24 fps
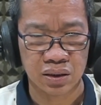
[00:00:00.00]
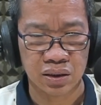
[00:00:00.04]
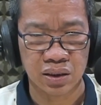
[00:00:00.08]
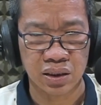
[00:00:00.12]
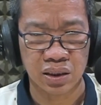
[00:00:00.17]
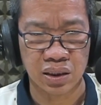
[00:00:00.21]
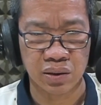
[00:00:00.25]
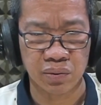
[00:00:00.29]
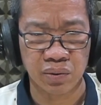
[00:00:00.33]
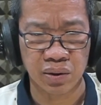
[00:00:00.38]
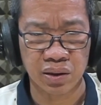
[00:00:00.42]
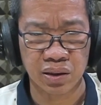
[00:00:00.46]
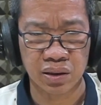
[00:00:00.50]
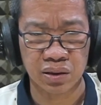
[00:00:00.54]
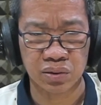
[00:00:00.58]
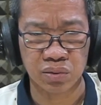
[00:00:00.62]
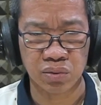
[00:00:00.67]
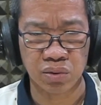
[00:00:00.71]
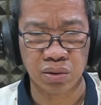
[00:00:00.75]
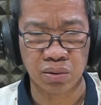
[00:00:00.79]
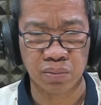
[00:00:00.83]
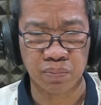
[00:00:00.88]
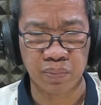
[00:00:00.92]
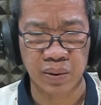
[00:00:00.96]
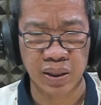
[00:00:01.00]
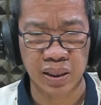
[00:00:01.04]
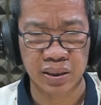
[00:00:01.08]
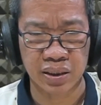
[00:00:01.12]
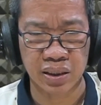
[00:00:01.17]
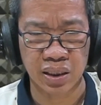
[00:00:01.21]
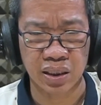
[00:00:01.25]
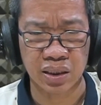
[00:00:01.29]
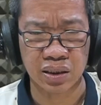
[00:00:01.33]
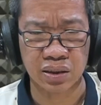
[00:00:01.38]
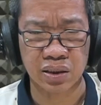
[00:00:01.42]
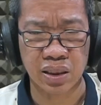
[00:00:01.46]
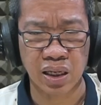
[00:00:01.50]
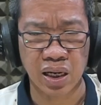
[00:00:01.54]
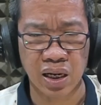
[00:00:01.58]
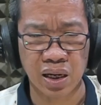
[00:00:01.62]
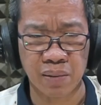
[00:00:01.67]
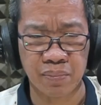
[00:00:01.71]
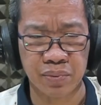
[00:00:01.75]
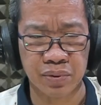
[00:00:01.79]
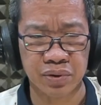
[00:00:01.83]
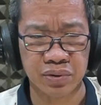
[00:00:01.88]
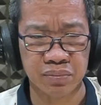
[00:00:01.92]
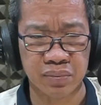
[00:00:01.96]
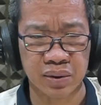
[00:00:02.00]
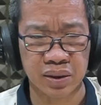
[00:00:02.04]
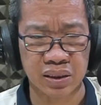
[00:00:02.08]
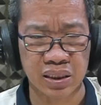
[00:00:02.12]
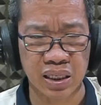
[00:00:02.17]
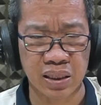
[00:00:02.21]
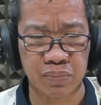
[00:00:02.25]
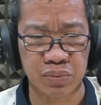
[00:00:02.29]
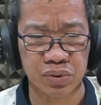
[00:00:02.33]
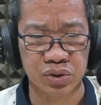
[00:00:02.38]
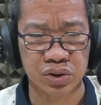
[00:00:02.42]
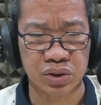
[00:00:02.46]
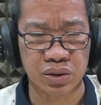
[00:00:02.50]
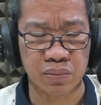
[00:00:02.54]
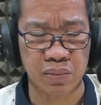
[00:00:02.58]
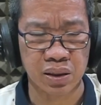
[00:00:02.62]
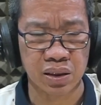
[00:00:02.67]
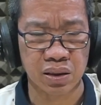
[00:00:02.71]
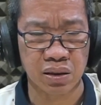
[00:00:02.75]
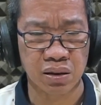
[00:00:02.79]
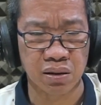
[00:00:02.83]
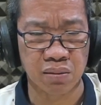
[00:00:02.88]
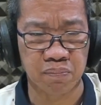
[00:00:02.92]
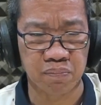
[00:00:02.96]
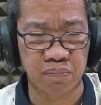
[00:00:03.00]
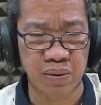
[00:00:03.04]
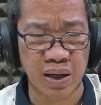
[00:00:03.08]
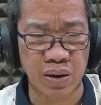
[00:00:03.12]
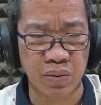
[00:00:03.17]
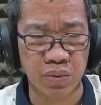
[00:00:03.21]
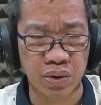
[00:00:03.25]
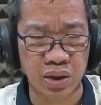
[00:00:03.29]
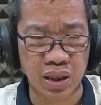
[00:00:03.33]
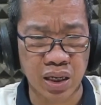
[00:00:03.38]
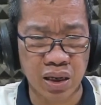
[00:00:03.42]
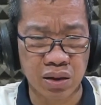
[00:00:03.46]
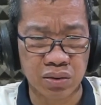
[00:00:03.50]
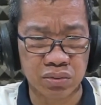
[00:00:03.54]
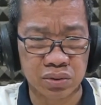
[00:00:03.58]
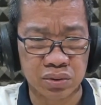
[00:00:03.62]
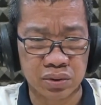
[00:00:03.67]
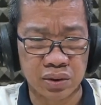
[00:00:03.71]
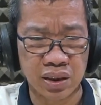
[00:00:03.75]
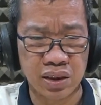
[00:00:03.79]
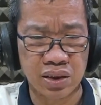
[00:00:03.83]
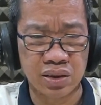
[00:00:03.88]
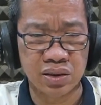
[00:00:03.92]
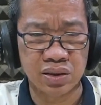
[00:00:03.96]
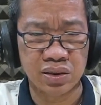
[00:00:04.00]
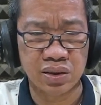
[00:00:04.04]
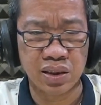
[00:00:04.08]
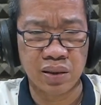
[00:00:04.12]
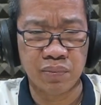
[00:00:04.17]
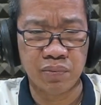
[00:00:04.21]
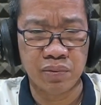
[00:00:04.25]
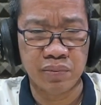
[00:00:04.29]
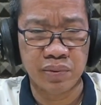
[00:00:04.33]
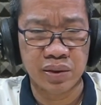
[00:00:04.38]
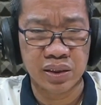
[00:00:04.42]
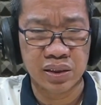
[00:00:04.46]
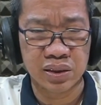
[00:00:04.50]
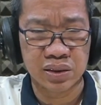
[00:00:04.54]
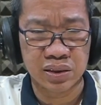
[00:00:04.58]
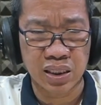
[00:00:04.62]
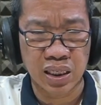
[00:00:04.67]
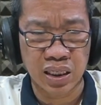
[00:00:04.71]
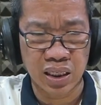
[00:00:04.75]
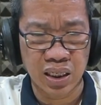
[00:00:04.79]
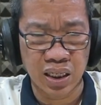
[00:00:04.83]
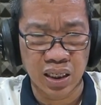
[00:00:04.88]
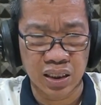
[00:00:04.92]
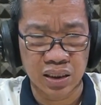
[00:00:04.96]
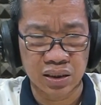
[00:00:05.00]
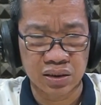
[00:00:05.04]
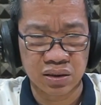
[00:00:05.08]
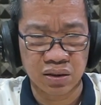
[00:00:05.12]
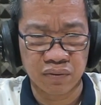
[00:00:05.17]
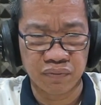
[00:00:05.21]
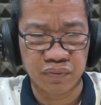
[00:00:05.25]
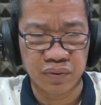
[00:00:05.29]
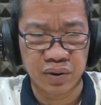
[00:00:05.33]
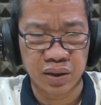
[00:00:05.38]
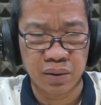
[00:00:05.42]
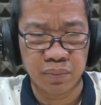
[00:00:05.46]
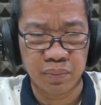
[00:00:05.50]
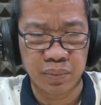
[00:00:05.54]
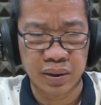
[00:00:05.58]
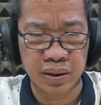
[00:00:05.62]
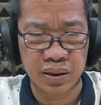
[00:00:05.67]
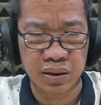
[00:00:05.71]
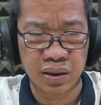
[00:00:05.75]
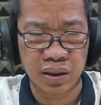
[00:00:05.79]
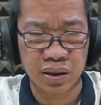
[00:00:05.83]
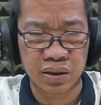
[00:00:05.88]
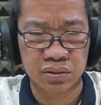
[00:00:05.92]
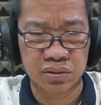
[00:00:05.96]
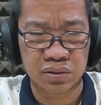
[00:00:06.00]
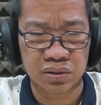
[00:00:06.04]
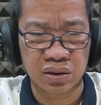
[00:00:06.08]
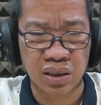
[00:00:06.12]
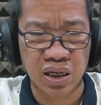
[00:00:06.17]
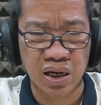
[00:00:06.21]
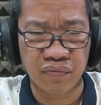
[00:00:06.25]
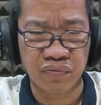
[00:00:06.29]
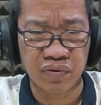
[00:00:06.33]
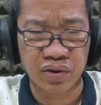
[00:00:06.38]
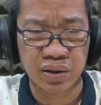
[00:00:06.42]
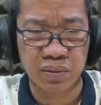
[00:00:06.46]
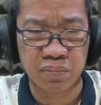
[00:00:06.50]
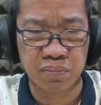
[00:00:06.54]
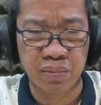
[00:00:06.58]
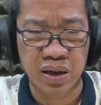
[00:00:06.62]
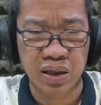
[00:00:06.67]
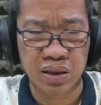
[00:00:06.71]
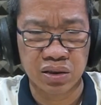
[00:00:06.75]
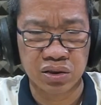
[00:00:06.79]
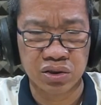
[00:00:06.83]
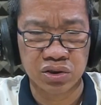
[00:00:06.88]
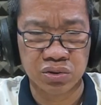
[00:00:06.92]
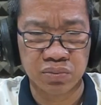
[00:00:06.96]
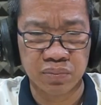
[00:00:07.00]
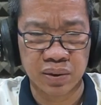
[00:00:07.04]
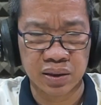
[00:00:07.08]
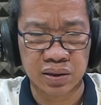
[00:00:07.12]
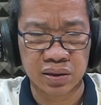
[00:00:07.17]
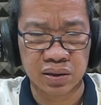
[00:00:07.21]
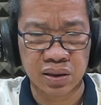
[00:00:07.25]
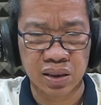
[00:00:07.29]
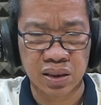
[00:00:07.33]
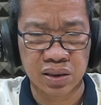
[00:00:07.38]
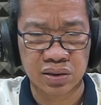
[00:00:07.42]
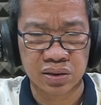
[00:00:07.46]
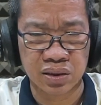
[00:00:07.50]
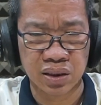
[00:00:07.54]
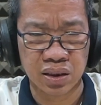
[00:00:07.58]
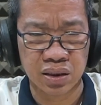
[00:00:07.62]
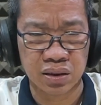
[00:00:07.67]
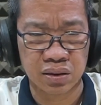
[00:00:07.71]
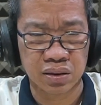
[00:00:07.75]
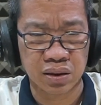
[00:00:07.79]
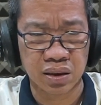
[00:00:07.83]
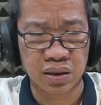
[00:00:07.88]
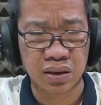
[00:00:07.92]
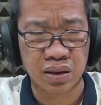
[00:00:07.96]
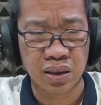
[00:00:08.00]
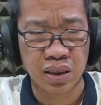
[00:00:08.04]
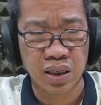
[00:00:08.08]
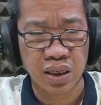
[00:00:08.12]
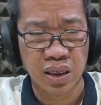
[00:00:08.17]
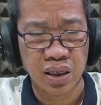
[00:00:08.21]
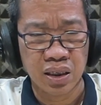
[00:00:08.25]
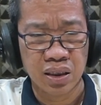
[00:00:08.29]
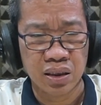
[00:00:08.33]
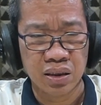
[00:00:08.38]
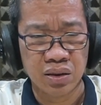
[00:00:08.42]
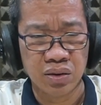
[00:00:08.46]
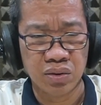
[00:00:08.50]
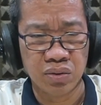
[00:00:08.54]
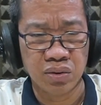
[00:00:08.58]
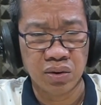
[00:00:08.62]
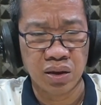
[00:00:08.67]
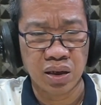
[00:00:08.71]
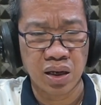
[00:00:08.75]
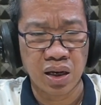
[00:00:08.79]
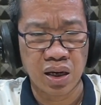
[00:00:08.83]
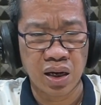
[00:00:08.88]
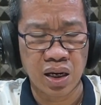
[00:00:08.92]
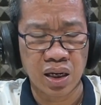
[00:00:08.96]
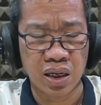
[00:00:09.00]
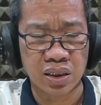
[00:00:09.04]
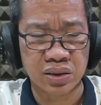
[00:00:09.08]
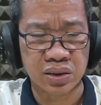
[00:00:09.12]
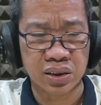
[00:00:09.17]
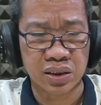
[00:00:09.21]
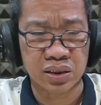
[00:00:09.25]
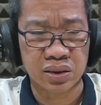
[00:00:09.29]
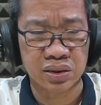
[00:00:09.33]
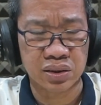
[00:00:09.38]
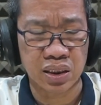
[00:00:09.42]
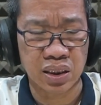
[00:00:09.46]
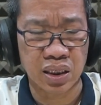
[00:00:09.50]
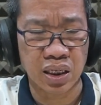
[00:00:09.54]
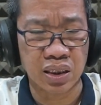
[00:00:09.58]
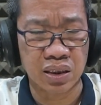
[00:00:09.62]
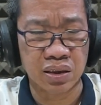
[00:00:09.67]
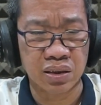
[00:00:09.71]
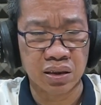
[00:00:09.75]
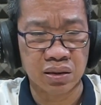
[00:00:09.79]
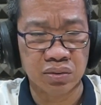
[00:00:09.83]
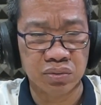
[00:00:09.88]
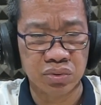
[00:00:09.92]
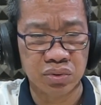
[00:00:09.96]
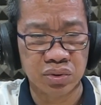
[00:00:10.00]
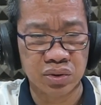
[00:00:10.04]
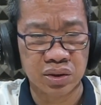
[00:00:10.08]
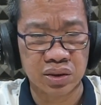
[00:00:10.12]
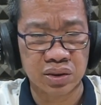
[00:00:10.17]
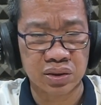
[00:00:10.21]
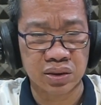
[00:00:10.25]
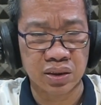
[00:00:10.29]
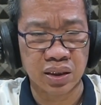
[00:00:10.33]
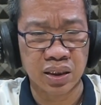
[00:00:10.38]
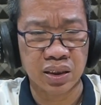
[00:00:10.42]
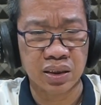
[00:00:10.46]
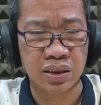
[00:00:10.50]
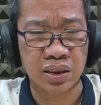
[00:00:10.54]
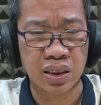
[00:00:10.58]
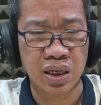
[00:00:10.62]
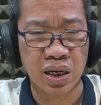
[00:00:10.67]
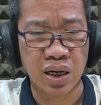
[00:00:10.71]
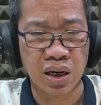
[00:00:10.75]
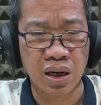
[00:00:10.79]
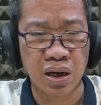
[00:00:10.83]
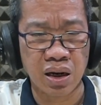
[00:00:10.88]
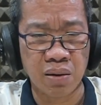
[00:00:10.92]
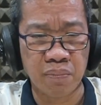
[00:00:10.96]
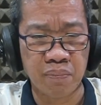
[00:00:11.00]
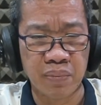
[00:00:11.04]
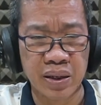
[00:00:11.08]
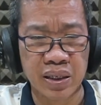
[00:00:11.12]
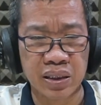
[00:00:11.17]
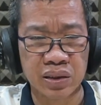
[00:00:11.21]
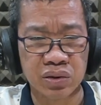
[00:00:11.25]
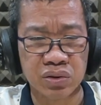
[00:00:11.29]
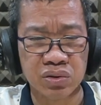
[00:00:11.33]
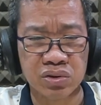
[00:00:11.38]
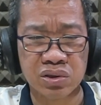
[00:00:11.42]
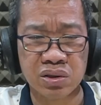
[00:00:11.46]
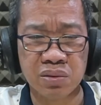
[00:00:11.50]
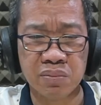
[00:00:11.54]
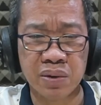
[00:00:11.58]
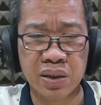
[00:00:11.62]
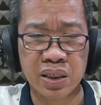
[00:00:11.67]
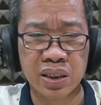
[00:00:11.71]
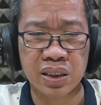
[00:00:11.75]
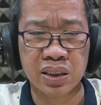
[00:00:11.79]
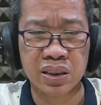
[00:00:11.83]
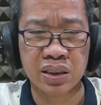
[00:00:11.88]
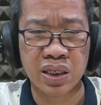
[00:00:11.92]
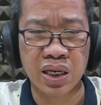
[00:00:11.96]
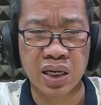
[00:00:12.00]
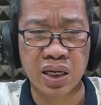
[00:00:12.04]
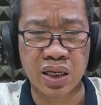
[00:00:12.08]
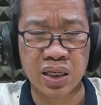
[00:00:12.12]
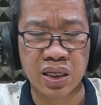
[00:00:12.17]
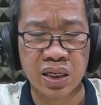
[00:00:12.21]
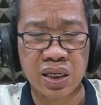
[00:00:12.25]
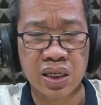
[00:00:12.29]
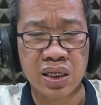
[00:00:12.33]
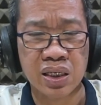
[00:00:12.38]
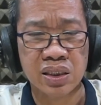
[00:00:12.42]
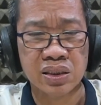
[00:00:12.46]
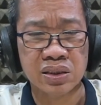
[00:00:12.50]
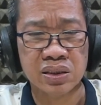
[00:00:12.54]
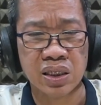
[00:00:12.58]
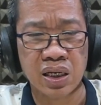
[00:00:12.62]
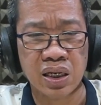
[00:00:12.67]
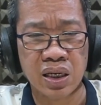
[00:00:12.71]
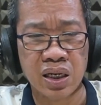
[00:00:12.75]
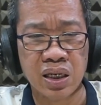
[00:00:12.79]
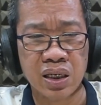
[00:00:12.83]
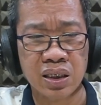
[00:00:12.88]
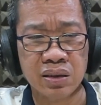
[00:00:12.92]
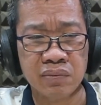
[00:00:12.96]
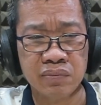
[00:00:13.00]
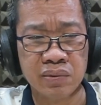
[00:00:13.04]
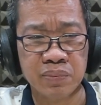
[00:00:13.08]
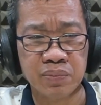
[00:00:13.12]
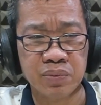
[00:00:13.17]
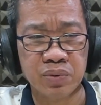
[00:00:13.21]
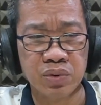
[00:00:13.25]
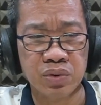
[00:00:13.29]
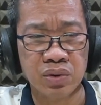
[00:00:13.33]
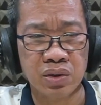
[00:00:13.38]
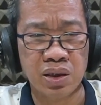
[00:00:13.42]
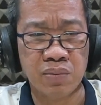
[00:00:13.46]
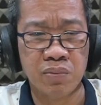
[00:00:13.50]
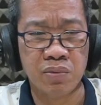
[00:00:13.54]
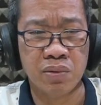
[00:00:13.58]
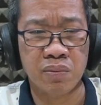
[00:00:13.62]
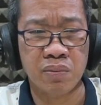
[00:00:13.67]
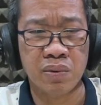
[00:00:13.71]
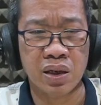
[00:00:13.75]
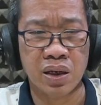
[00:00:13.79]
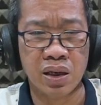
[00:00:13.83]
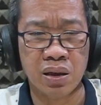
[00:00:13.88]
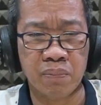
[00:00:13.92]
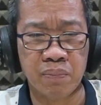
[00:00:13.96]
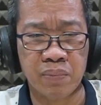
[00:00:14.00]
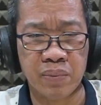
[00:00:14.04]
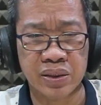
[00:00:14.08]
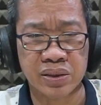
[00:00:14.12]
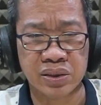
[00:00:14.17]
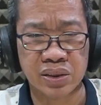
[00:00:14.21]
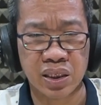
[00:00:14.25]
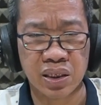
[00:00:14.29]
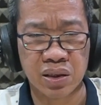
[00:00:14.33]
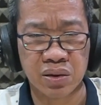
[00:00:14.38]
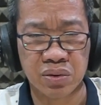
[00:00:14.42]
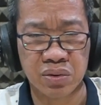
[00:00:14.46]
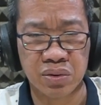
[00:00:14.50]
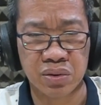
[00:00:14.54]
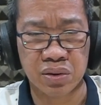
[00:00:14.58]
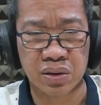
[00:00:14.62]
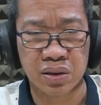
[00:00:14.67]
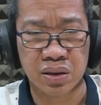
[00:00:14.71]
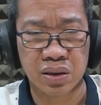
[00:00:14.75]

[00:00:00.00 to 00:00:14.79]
Ginawa nito ang pahayag kahapon matapos naman ng power outage na puminsala sa Philippine Air Traffic Management Center nung kasagsagan ng New Year's Day na nakaapekto sa mahigit sa 60,000 mga pasahero.